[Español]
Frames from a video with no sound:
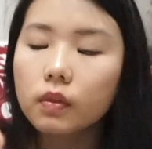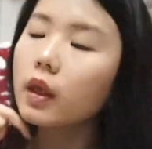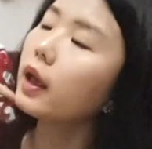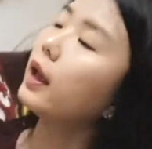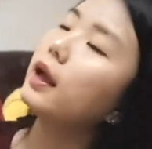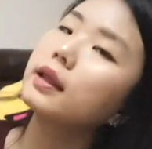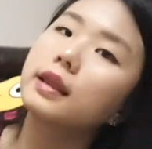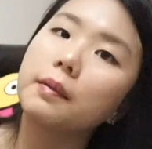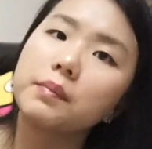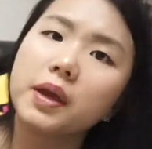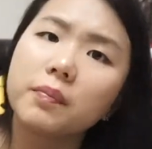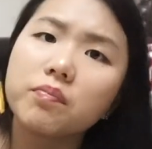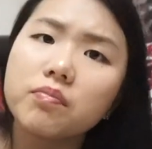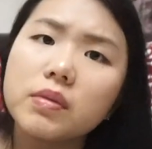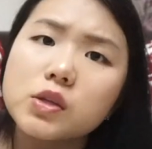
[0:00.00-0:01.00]
eh,
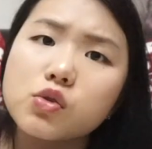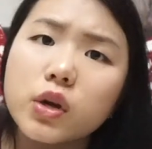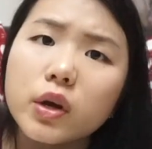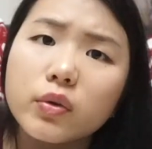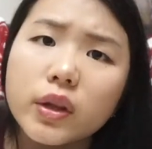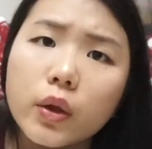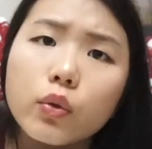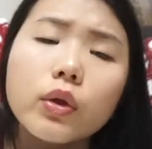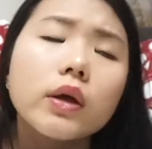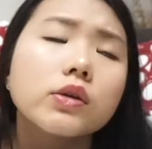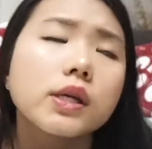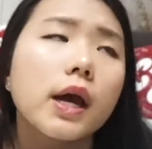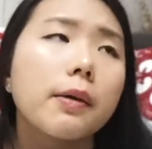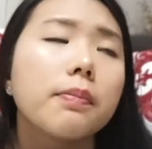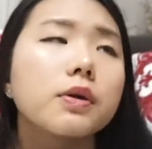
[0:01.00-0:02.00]
también me surge una duda, o
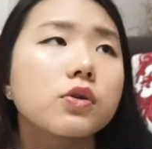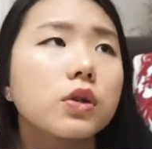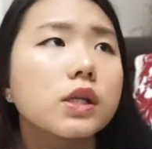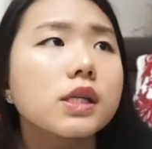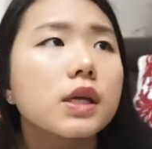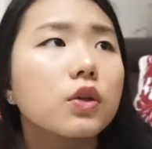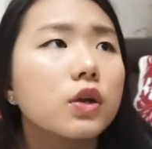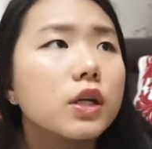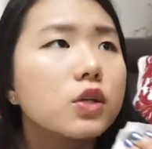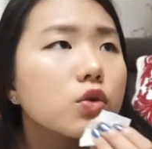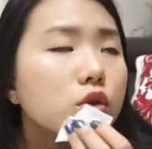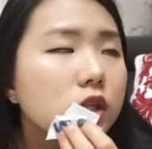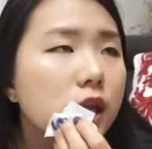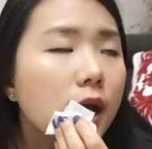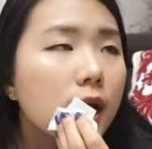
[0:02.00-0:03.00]
sea, hay personas que no les
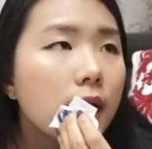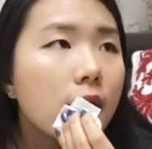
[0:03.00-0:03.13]
gusta